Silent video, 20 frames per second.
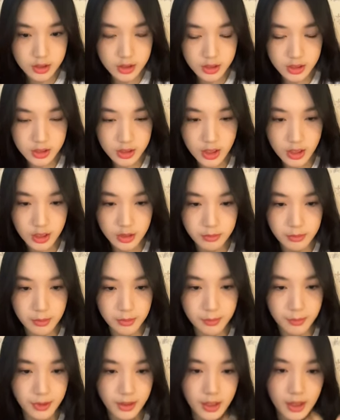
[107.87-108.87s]
sedangkan
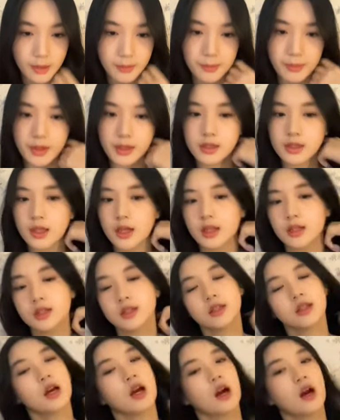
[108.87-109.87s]
memakai apa
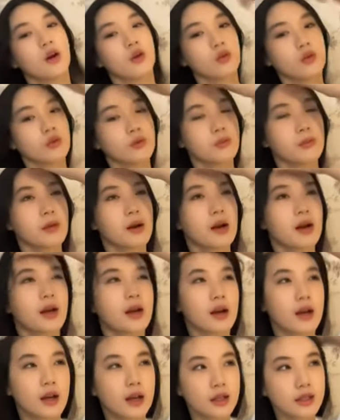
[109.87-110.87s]
tadi aku
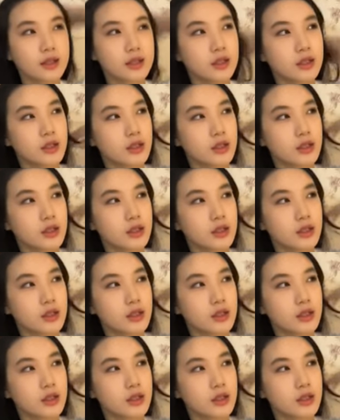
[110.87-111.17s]
makan